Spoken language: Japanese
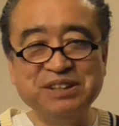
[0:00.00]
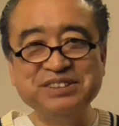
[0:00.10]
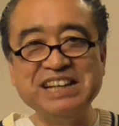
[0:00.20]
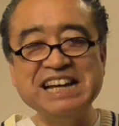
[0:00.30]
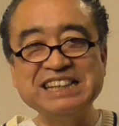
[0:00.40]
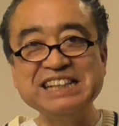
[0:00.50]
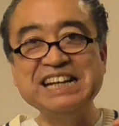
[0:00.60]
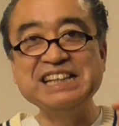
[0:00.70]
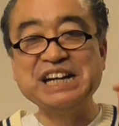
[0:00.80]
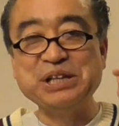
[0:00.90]
和の歌やって
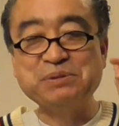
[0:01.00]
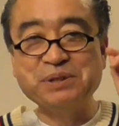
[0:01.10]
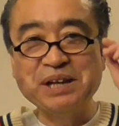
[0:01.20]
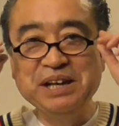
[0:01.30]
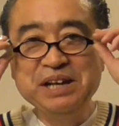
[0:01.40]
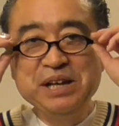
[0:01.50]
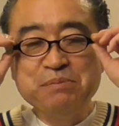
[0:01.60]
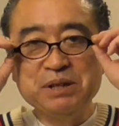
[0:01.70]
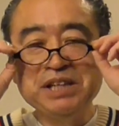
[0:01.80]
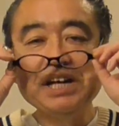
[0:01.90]
たんだけどもね
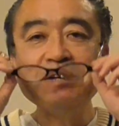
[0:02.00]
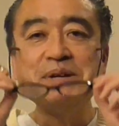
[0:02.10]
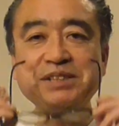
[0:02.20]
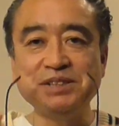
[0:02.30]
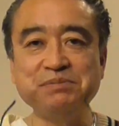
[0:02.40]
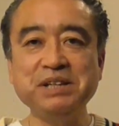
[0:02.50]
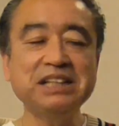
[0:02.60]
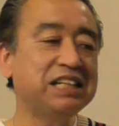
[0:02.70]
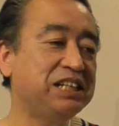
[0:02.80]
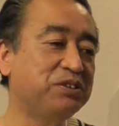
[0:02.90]
またやります
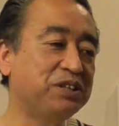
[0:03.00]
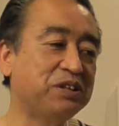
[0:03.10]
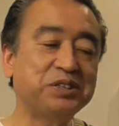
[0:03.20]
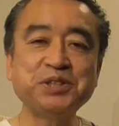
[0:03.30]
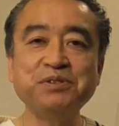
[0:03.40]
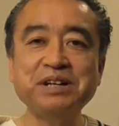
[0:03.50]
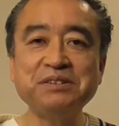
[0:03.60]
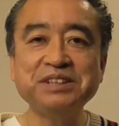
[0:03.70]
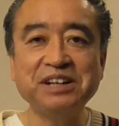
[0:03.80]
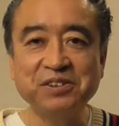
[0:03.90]
皆さんにとっての昭和
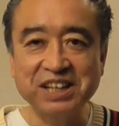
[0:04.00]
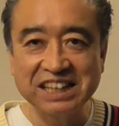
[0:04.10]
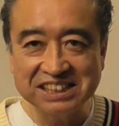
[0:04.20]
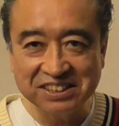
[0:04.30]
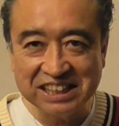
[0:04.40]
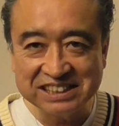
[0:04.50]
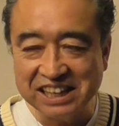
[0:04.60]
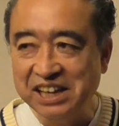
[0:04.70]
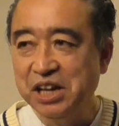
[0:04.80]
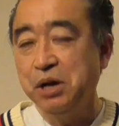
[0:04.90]
の歌をお聞かせくださ
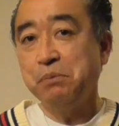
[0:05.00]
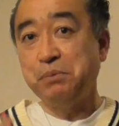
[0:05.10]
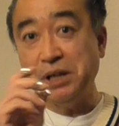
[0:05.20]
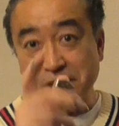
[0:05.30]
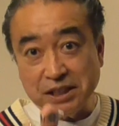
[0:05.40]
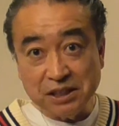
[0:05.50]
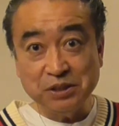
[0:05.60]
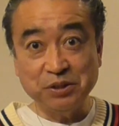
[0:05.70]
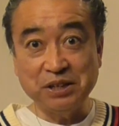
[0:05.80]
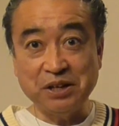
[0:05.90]
い皆さん
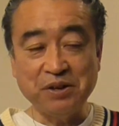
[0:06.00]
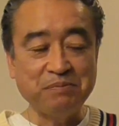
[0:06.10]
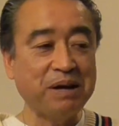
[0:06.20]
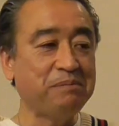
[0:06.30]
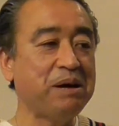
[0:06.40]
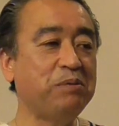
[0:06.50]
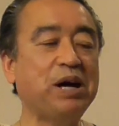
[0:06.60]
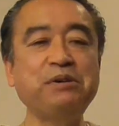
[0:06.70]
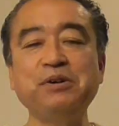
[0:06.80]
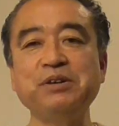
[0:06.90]
にとってのまあまあも
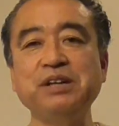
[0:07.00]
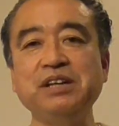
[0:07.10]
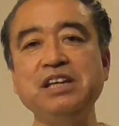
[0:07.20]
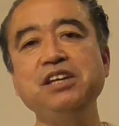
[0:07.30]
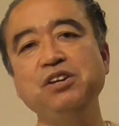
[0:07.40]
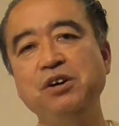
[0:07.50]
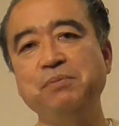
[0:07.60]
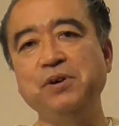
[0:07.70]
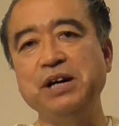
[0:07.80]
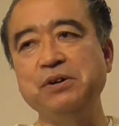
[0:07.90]
うあのいいよ
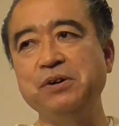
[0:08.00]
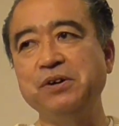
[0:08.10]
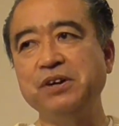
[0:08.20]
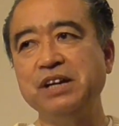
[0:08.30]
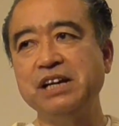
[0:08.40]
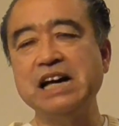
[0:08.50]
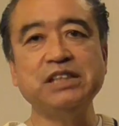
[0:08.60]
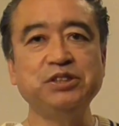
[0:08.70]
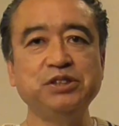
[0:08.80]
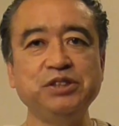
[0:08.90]
もうあの
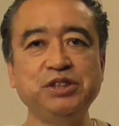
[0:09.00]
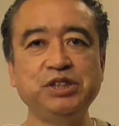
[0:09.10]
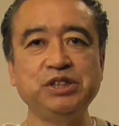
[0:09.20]
カズ